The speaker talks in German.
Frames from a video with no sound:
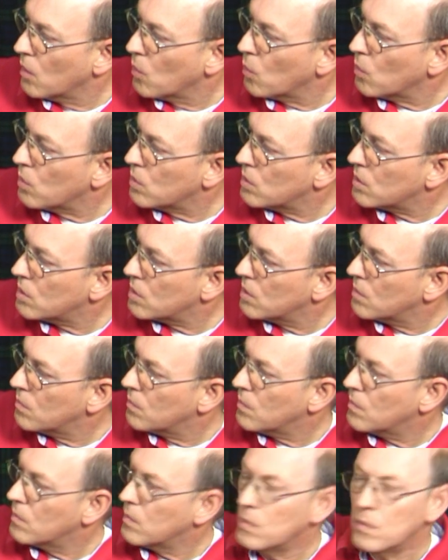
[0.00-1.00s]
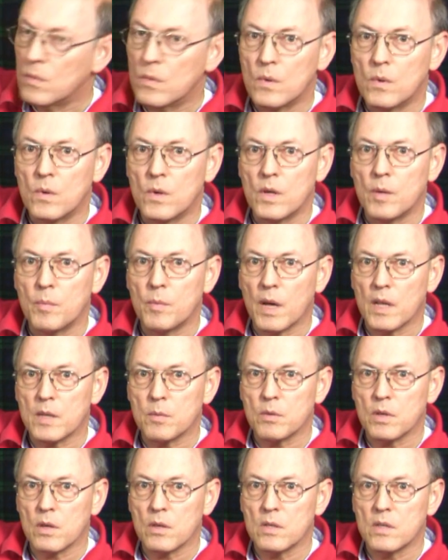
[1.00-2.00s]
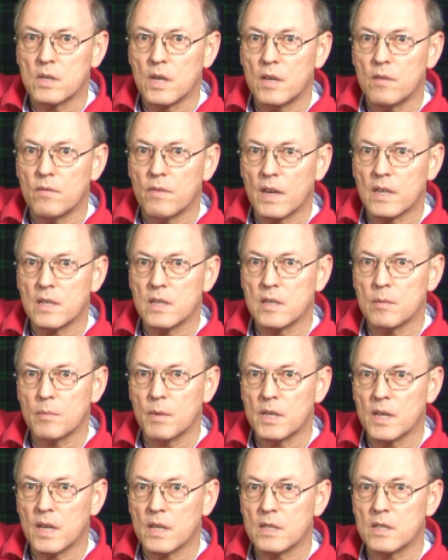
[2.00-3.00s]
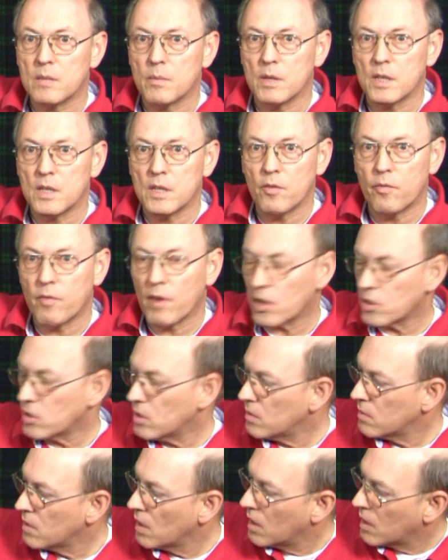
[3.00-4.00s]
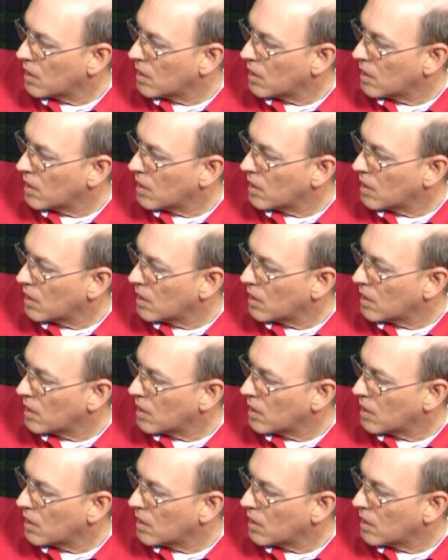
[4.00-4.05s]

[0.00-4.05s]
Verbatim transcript: Und im Jahr 2010 wechselte man jetzt zwar nicht die Flasche,